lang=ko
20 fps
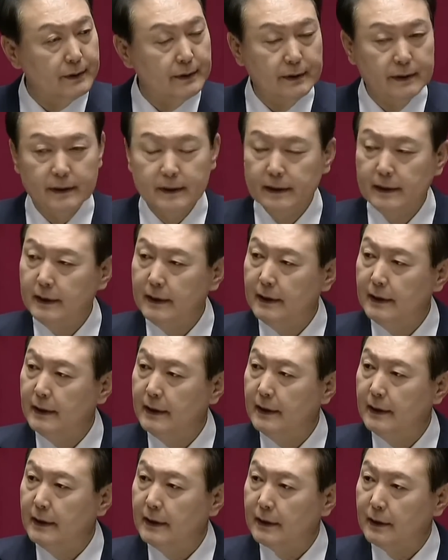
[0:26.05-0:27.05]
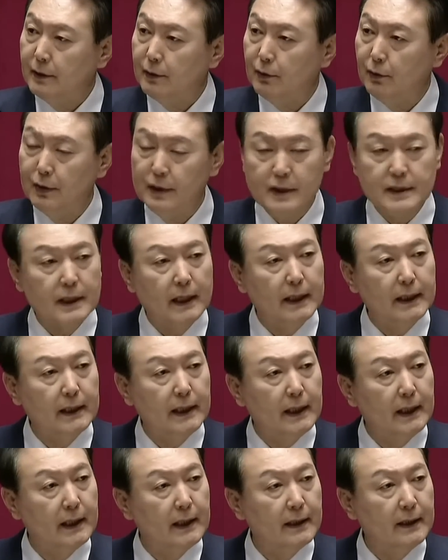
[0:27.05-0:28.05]
네. 대통령 연수 한
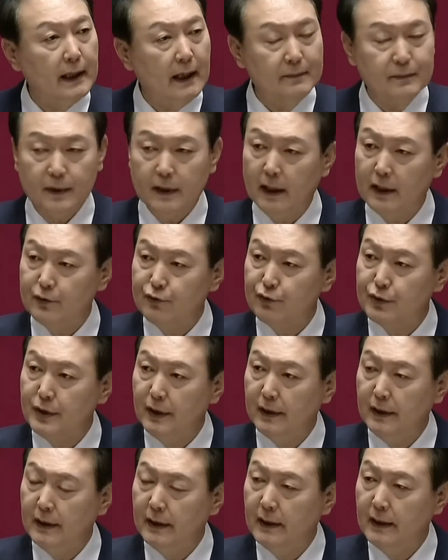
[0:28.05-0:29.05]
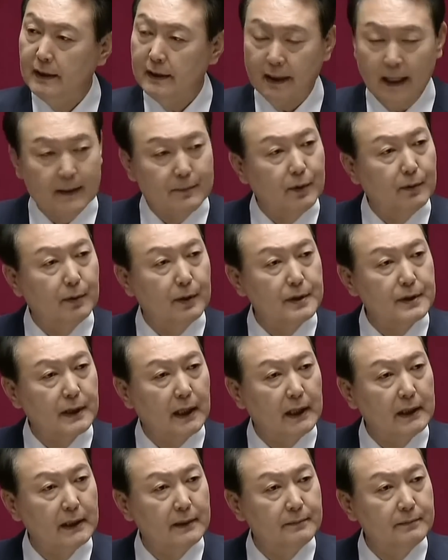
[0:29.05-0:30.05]
20여 분 정도 했던 것 같더라고요. 제가 잠깐
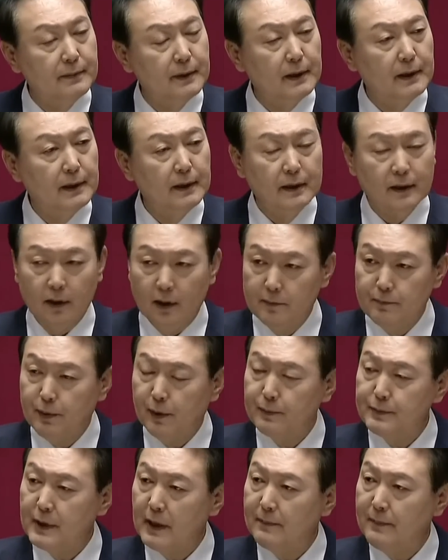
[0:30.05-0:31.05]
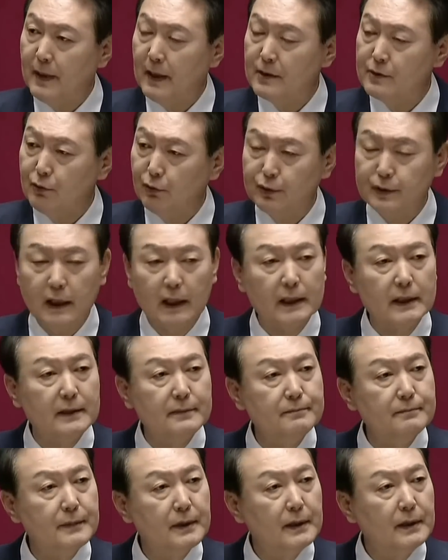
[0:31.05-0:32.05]
시간 18분, 18분 그렇죠? 지 정확히 나왔는데
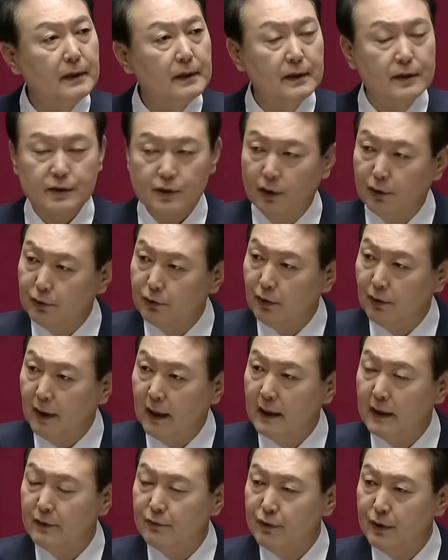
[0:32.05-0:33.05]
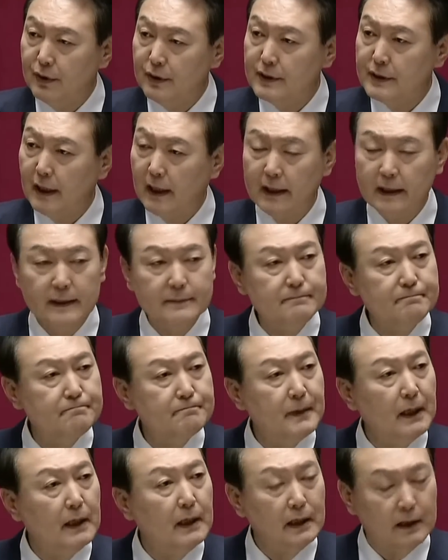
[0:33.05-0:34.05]
18분, 18분 28초.
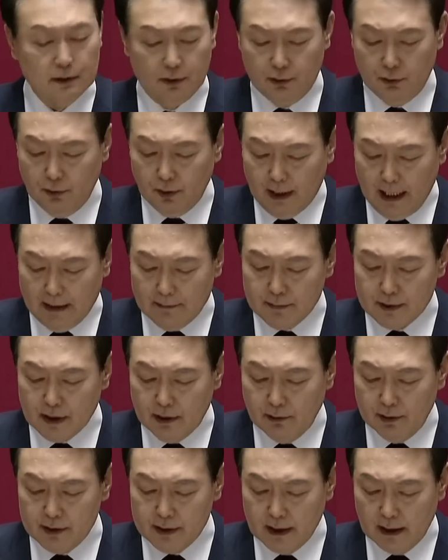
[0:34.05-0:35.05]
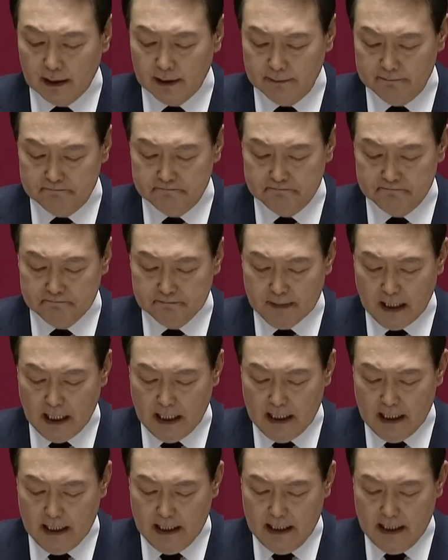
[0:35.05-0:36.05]
28초. 역대 제일 짧은 최단?
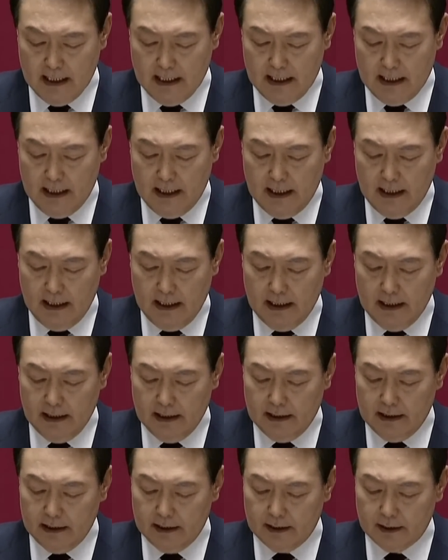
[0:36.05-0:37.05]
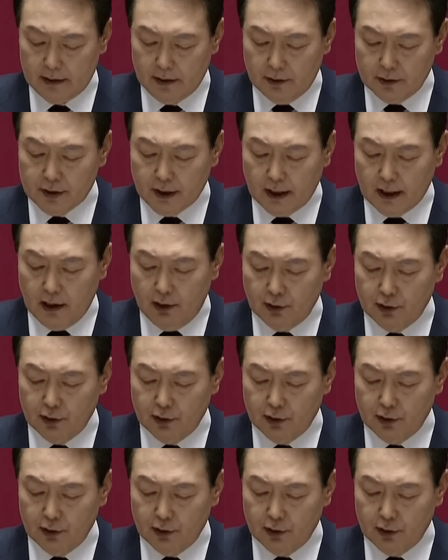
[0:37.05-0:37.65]
시정 연설. 그렇죠. 최단. 아.